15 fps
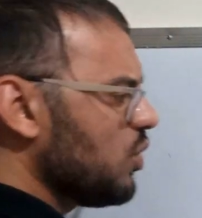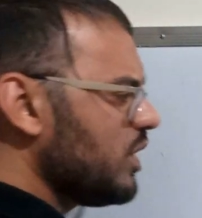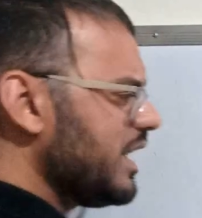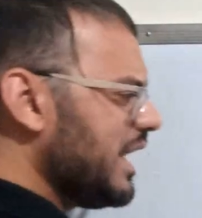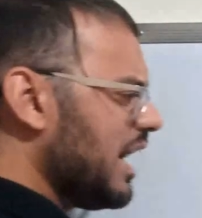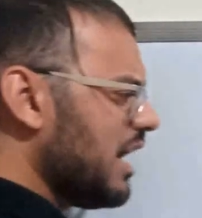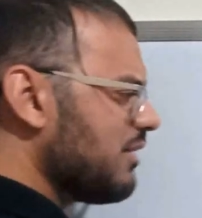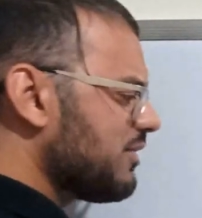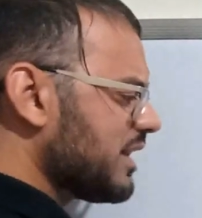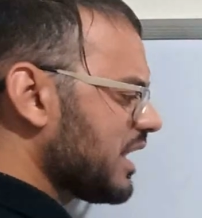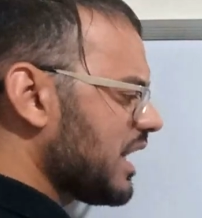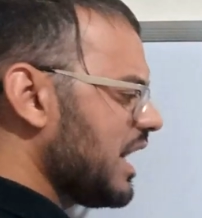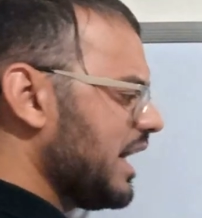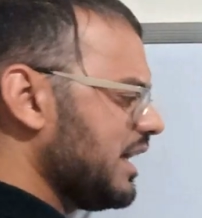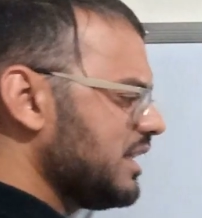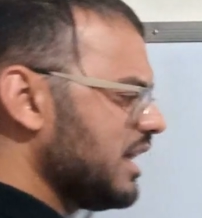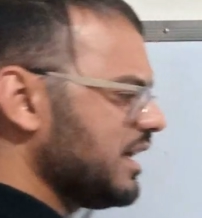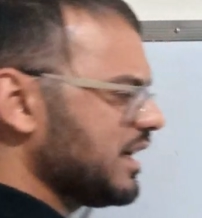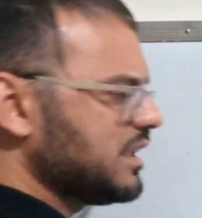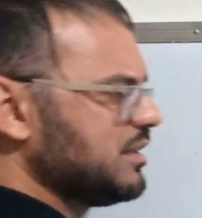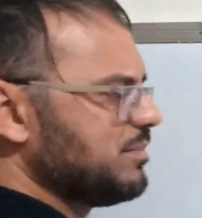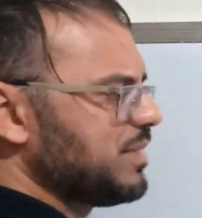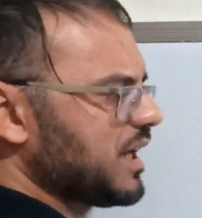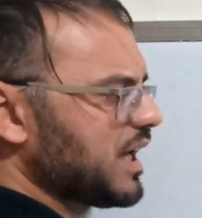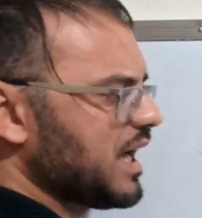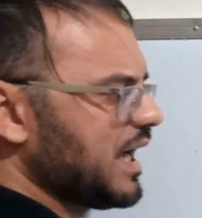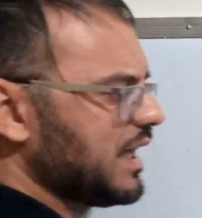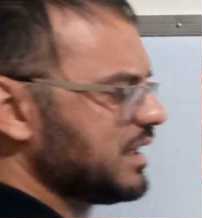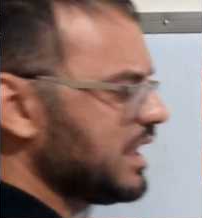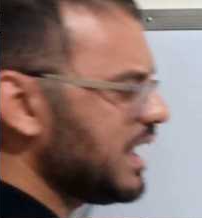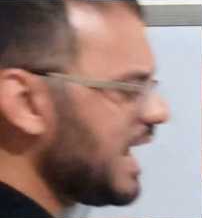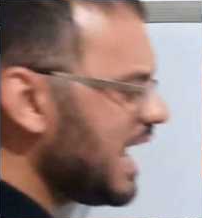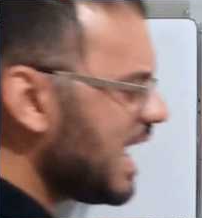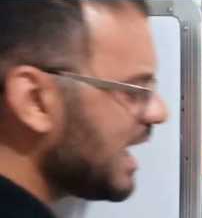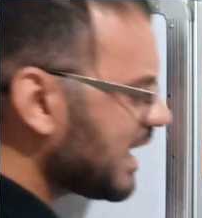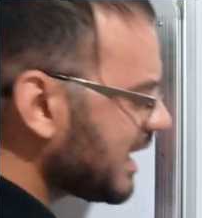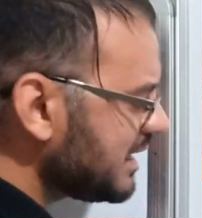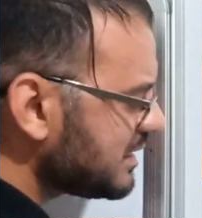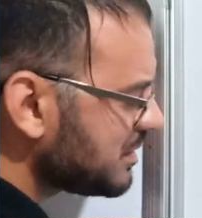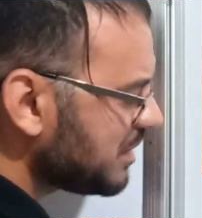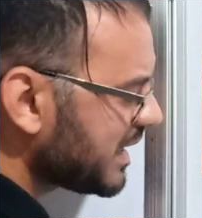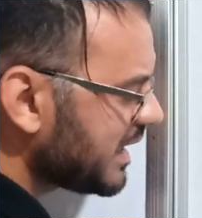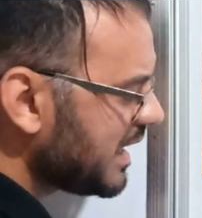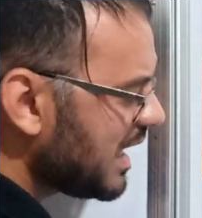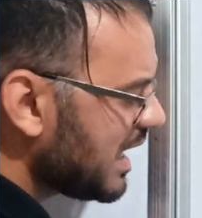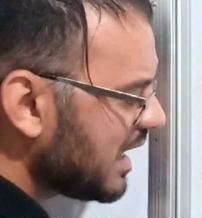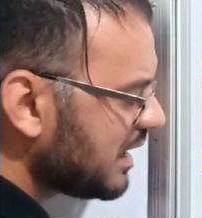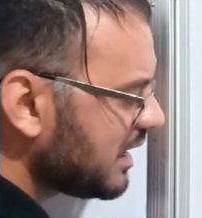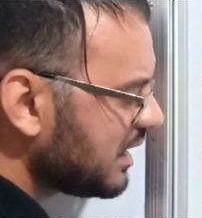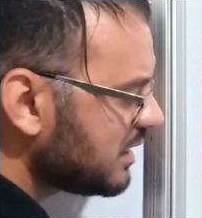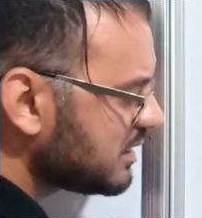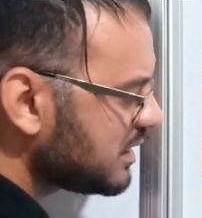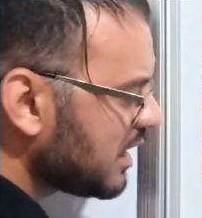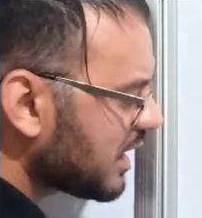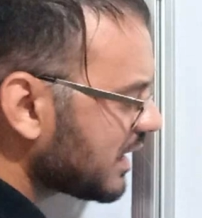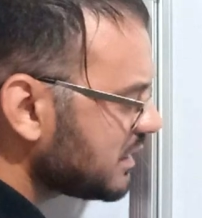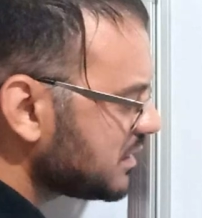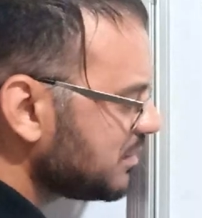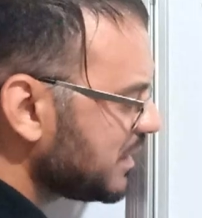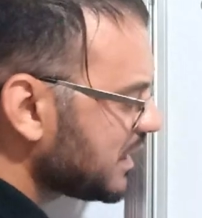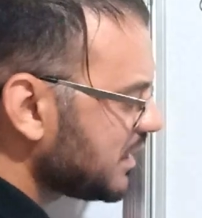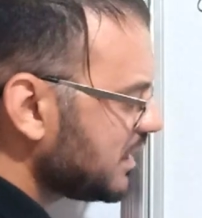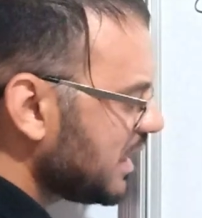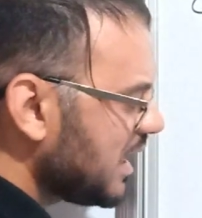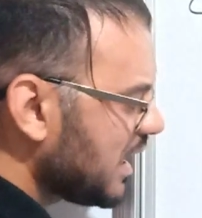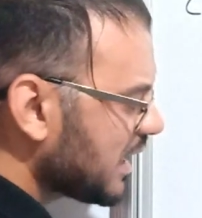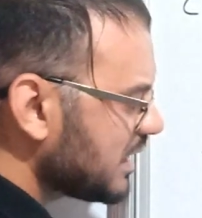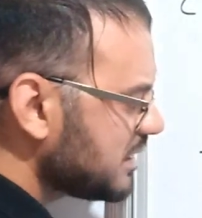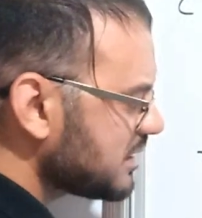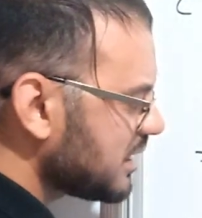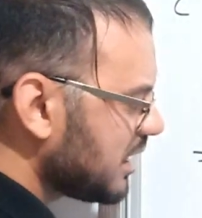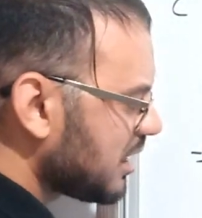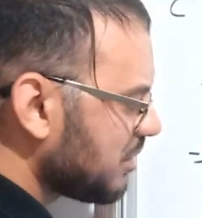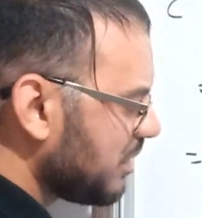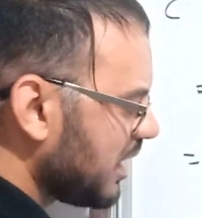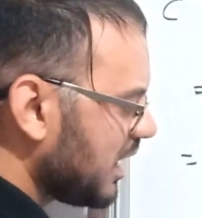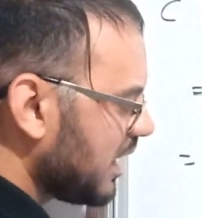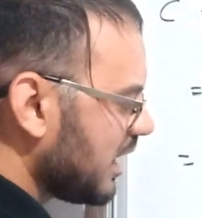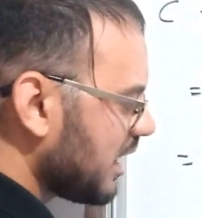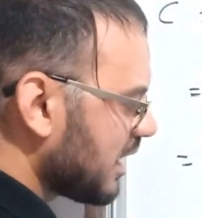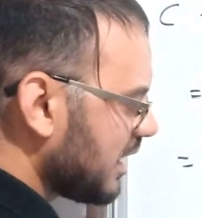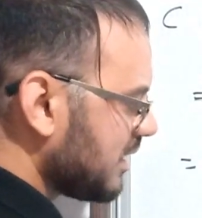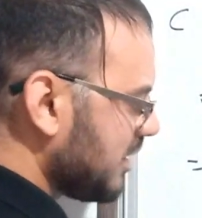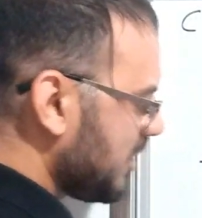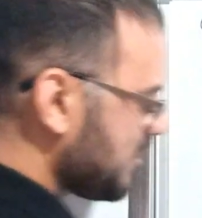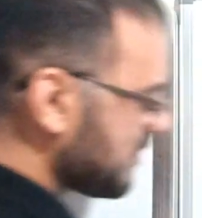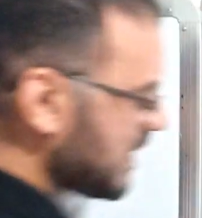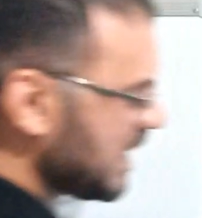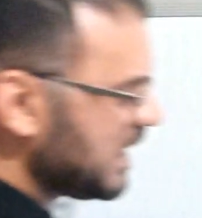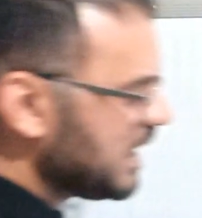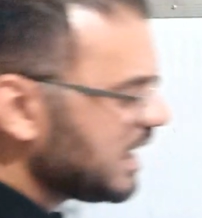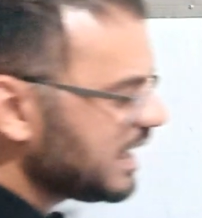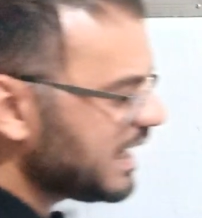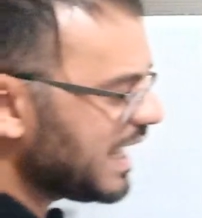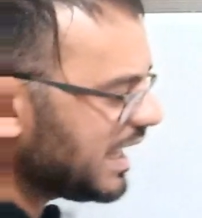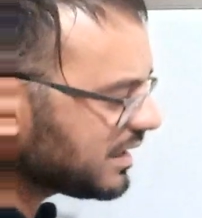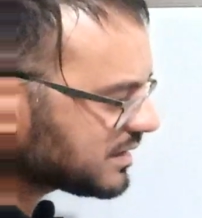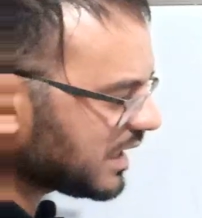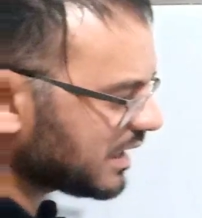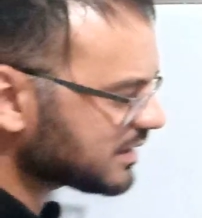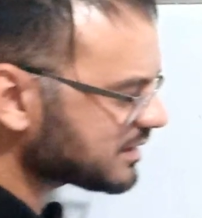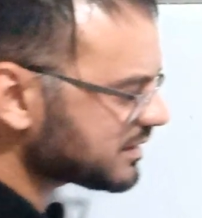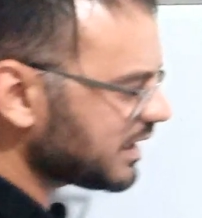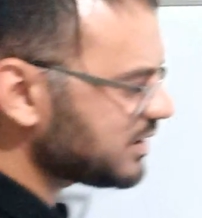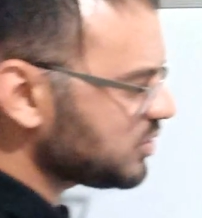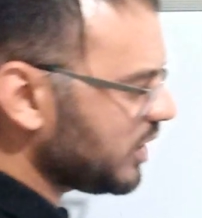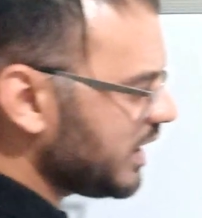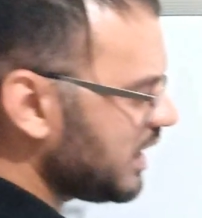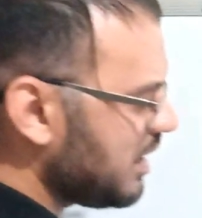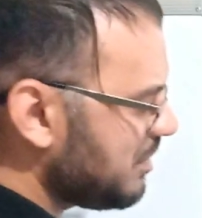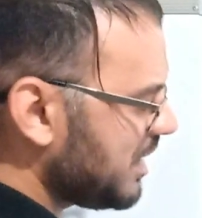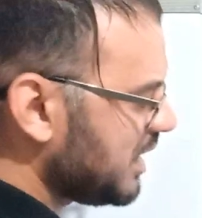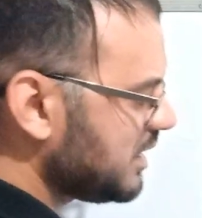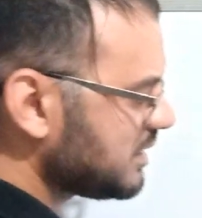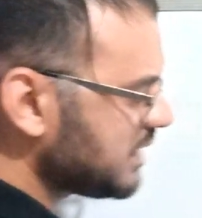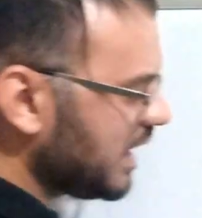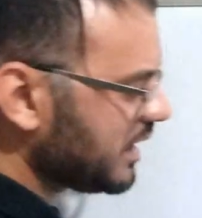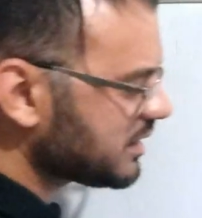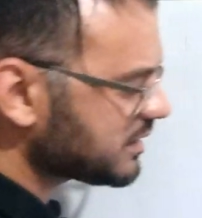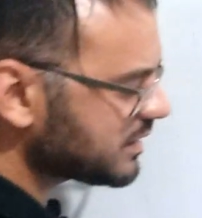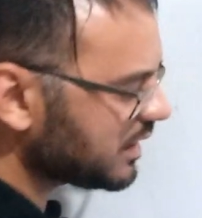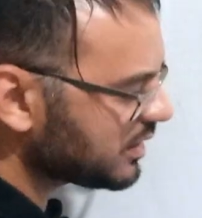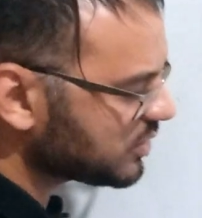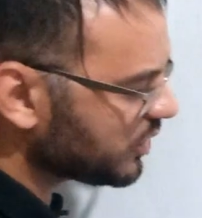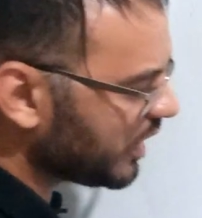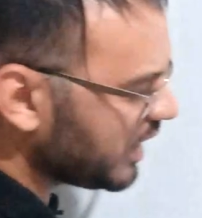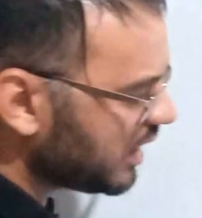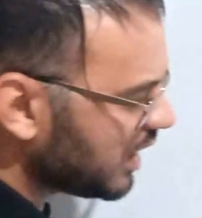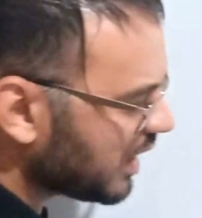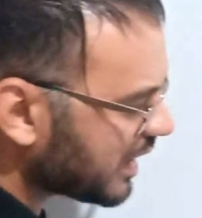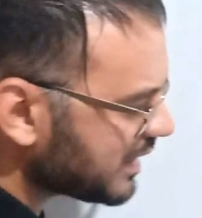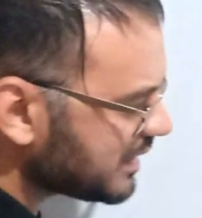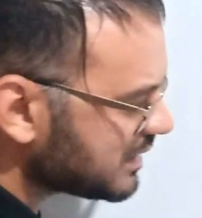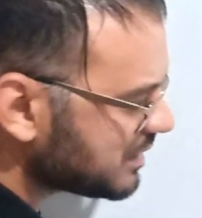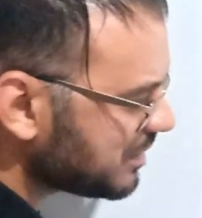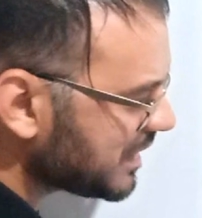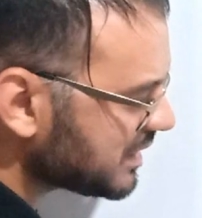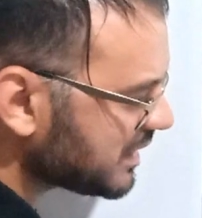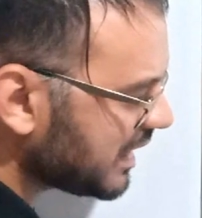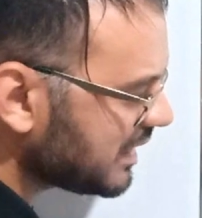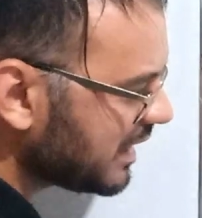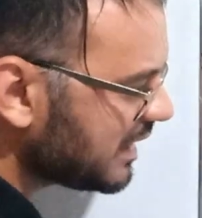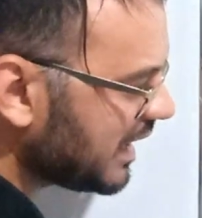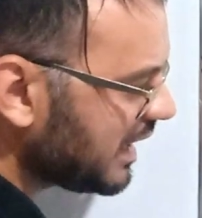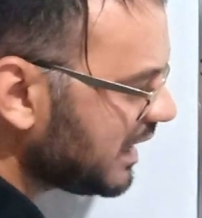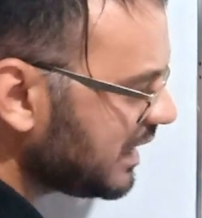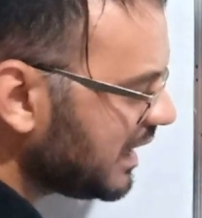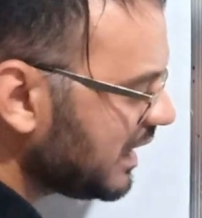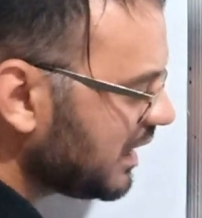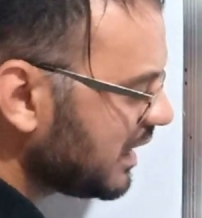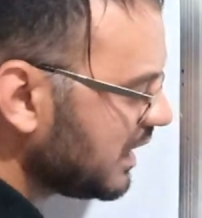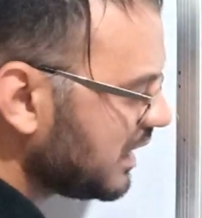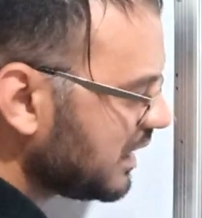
واللي حافظ القاعده يخدم بالقاعده الان قسمه لا ننسى قسمه ناقص أربعة هكذا الآن تحصلت على ماذا؟ تحصلت على قسمة عددين